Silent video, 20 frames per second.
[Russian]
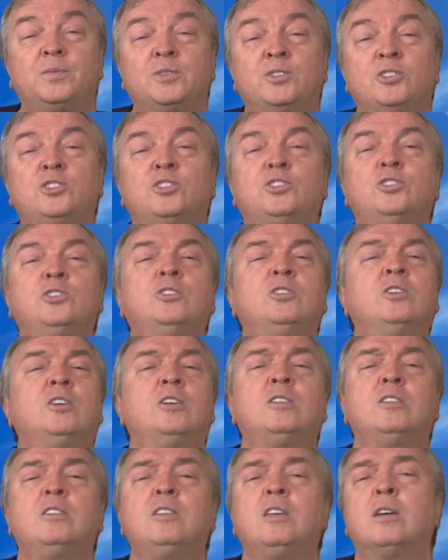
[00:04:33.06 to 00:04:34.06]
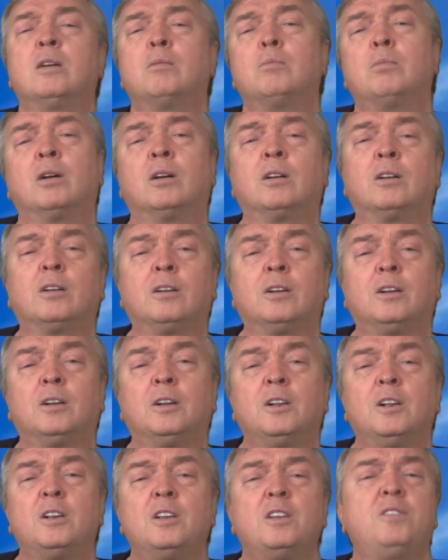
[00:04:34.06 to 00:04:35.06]
синее небо.
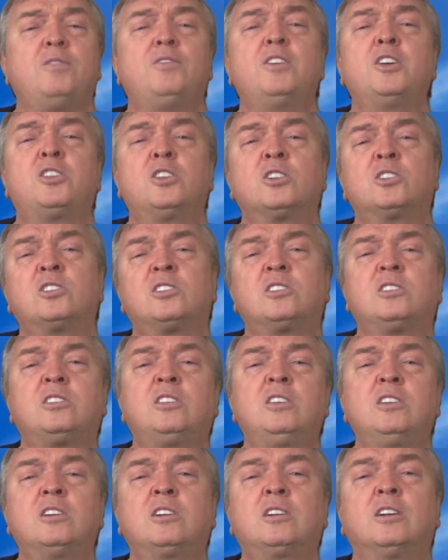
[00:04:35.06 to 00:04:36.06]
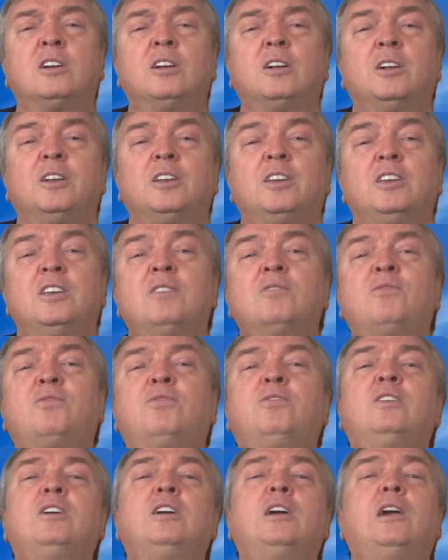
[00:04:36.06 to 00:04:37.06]
Ветер стих, и
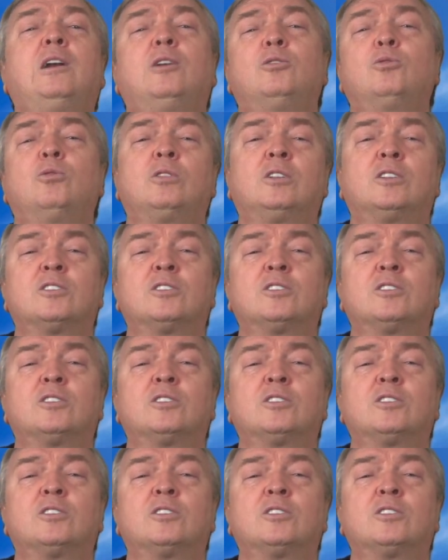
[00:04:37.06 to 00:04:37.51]
выглянуло